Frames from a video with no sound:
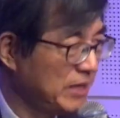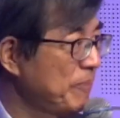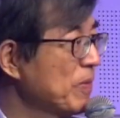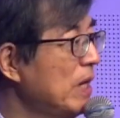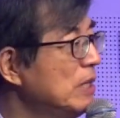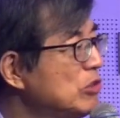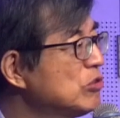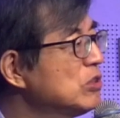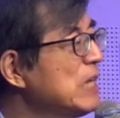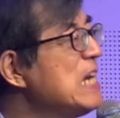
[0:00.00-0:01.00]
你，就
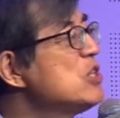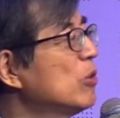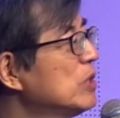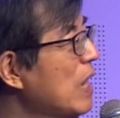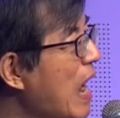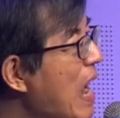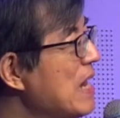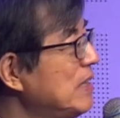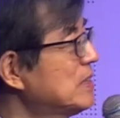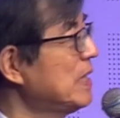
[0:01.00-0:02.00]
是那一种的
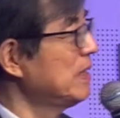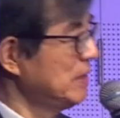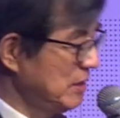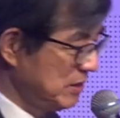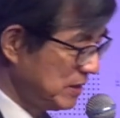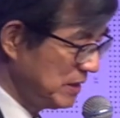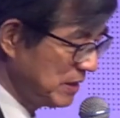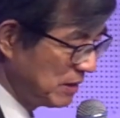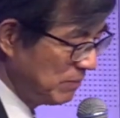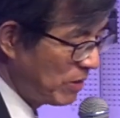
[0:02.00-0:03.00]
爱，在这
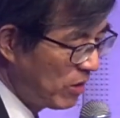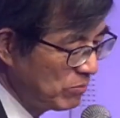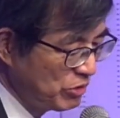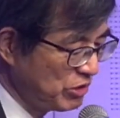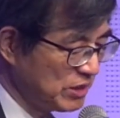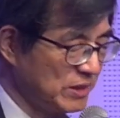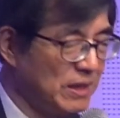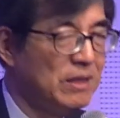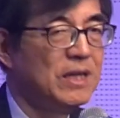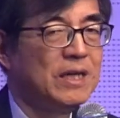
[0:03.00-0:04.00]
个茂浩牧师的身上